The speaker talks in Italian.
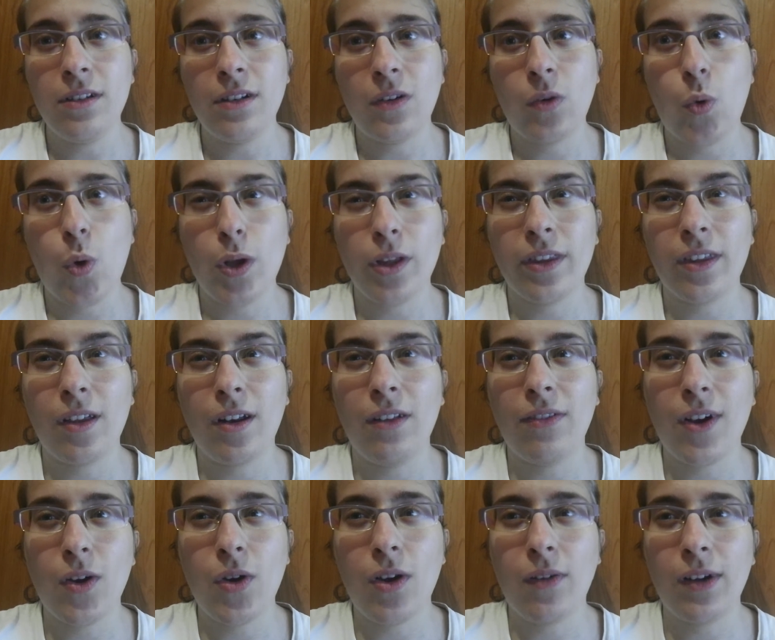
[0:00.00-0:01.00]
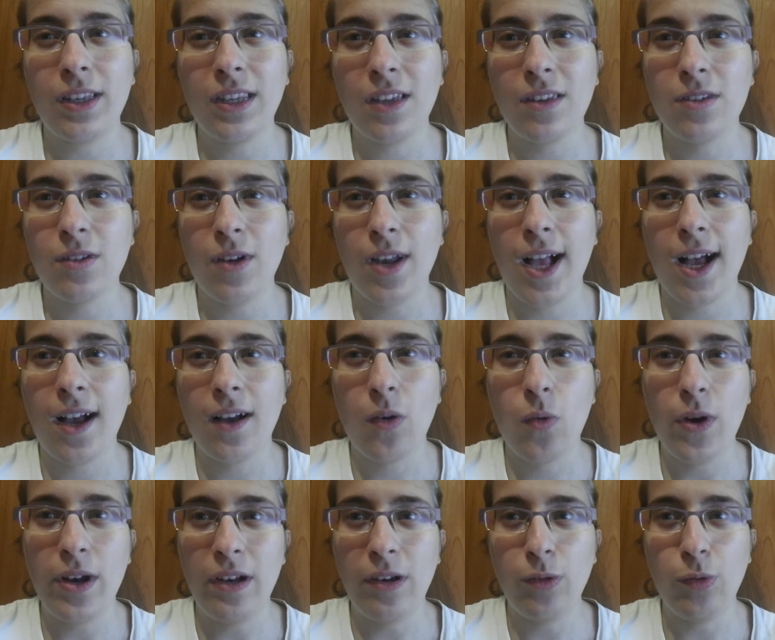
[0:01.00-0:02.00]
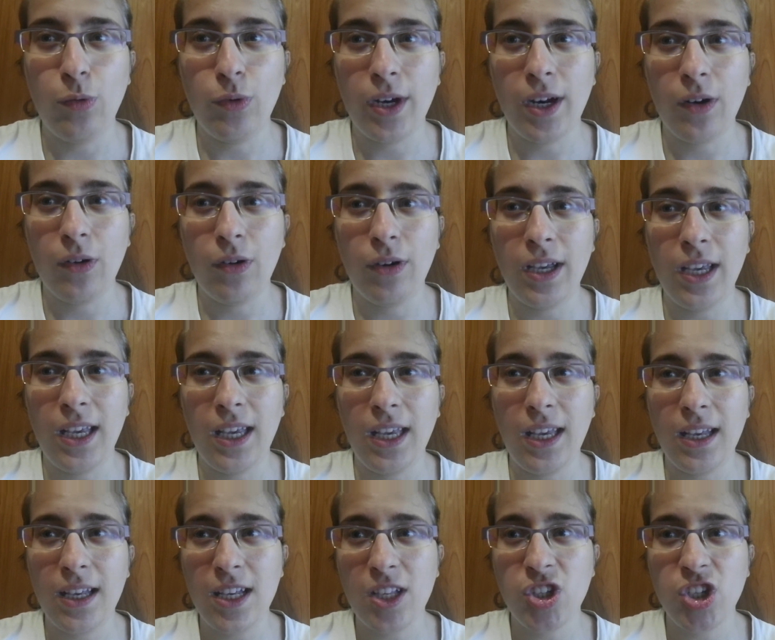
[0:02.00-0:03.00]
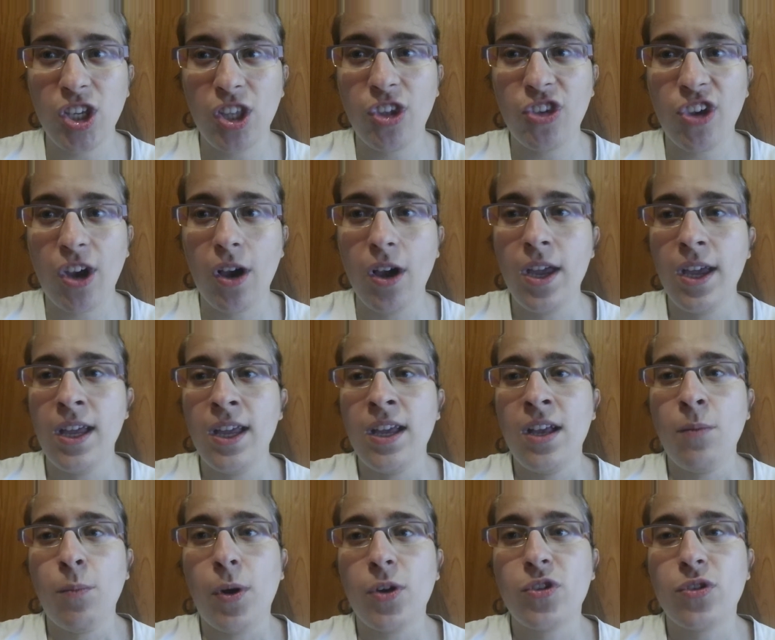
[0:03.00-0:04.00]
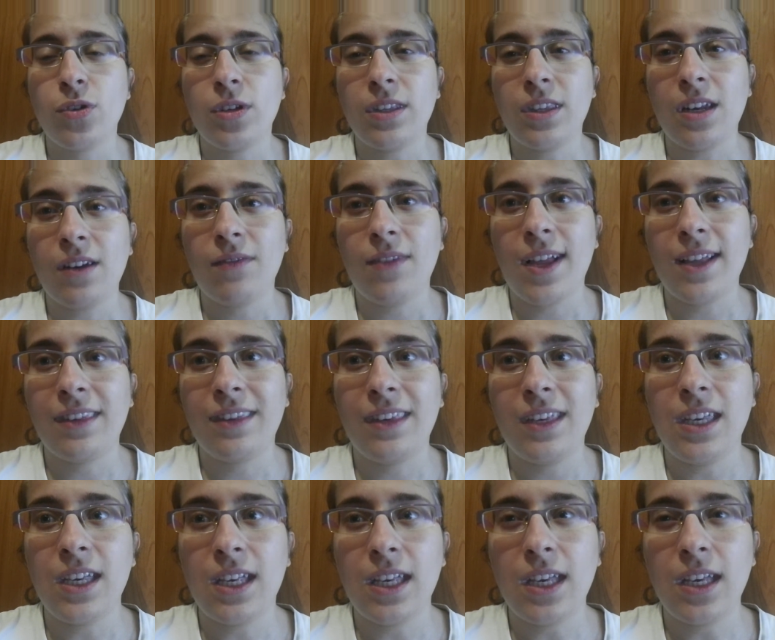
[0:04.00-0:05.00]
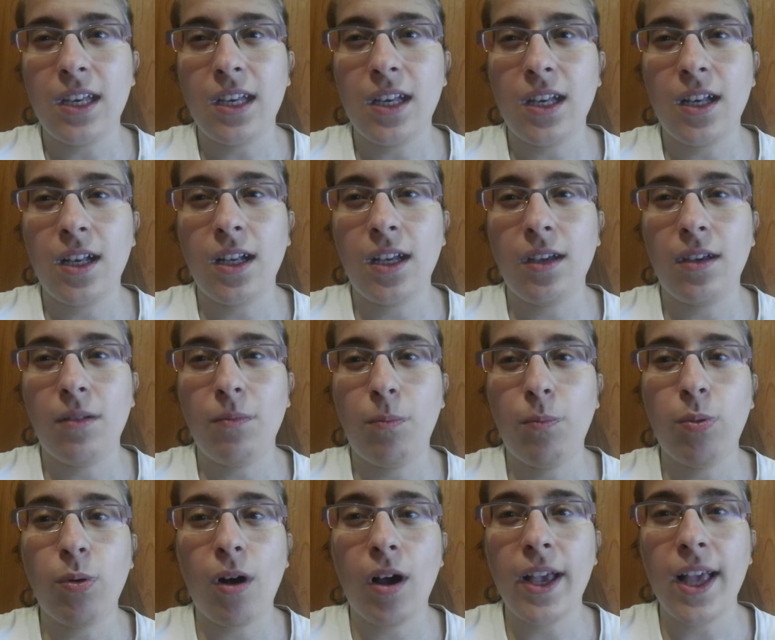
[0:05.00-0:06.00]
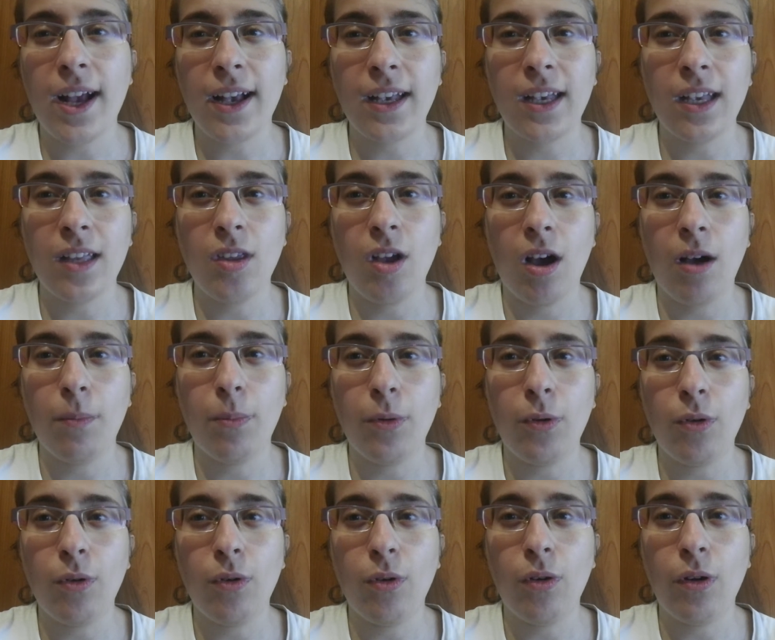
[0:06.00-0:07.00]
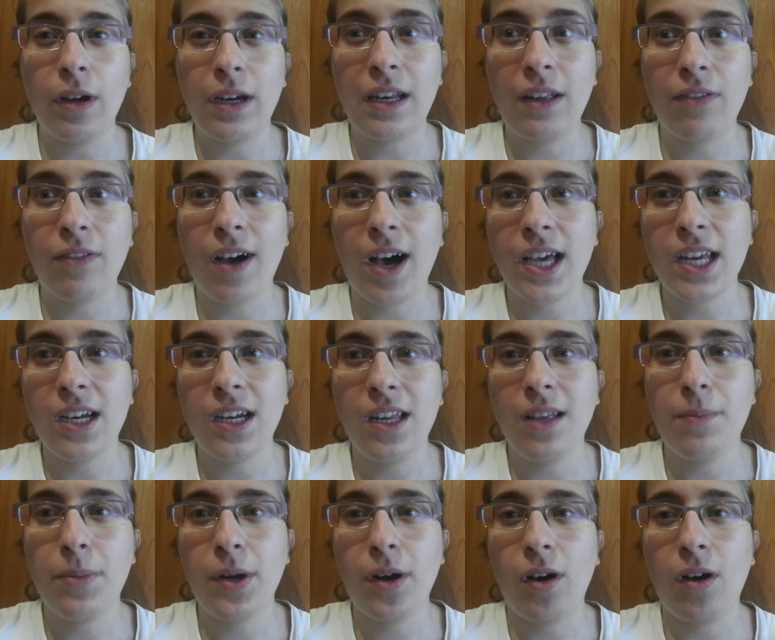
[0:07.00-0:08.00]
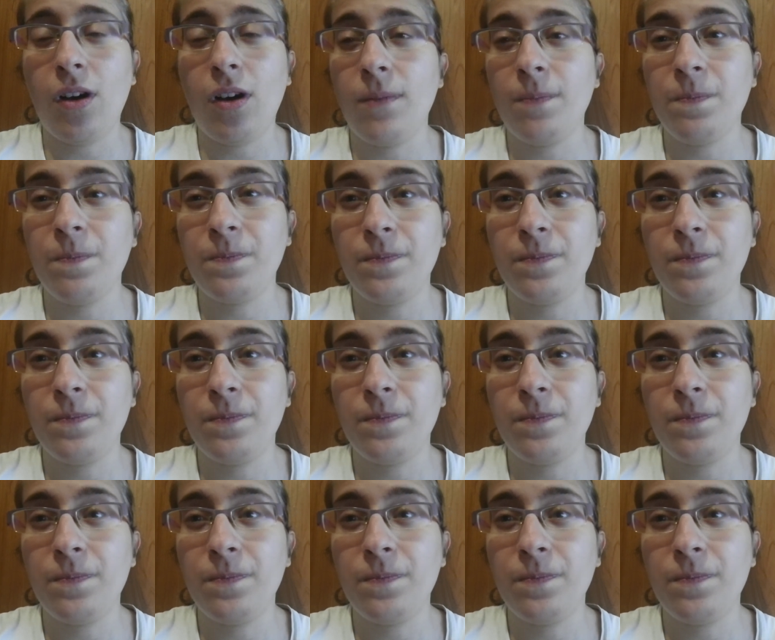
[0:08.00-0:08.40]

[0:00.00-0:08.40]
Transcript: quando li fai una volta sola, quelli durano e, e ciccia. Poi ci sono interventi che puoi anche dopo rifarli, però